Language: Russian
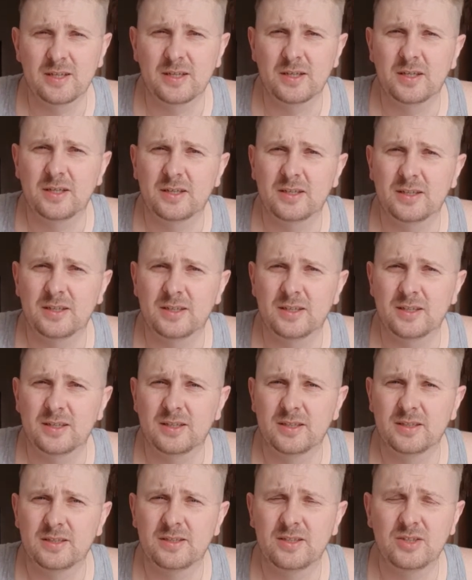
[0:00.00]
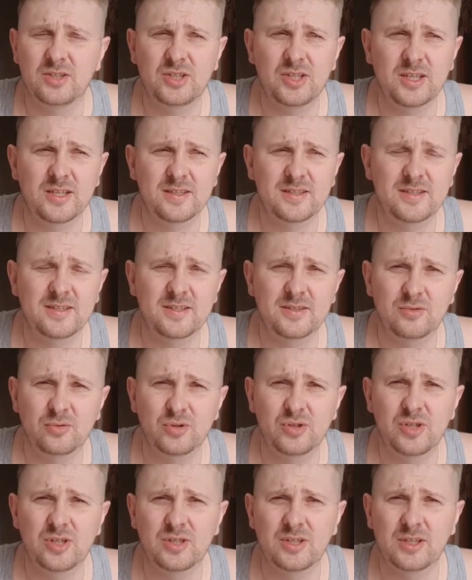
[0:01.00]
э, сейчас
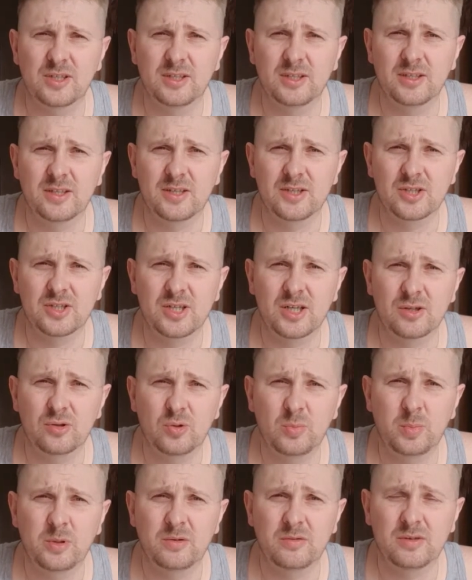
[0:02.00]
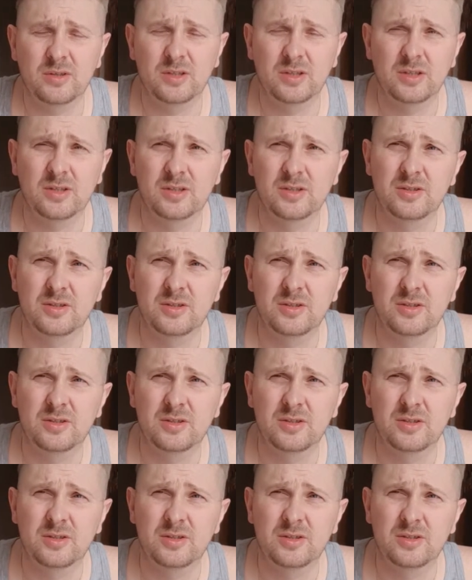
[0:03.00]
очень сильно дорожает топливо,